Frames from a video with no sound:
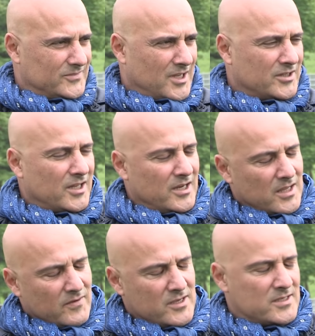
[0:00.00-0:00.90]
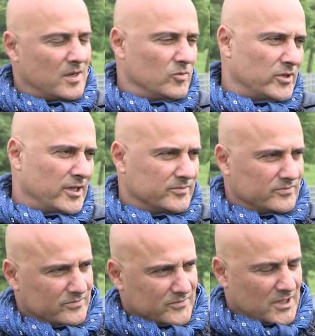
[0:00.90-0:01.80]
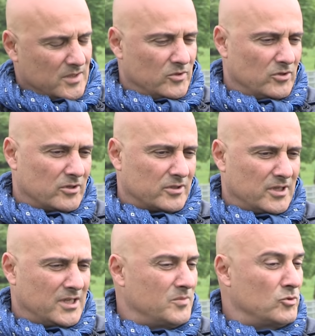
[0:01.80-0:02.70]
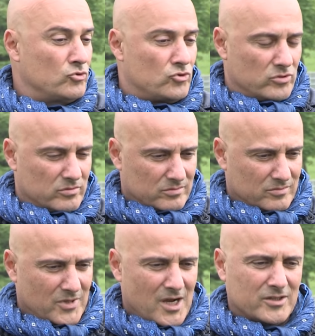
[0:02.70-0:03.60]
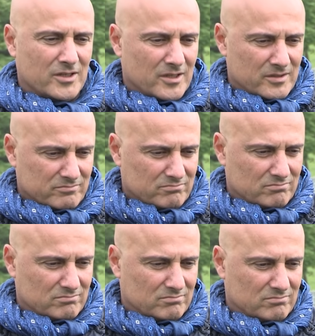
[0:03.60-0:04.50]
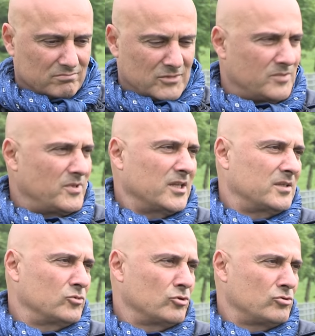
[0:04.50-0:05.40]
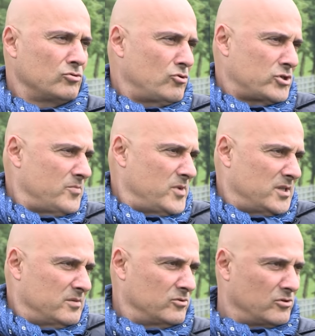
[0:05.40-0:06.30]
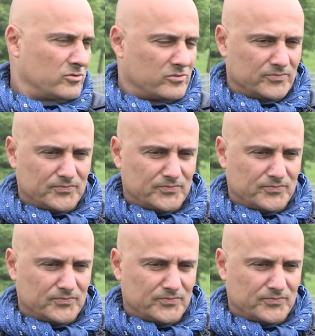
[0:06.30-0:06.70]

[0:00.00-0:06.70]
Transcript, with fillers: Antalya'da ve İstanbul'daydım. 2004, 2003 bir at alalım. Bizim de atımız olsun, koşan bir atımız olsun.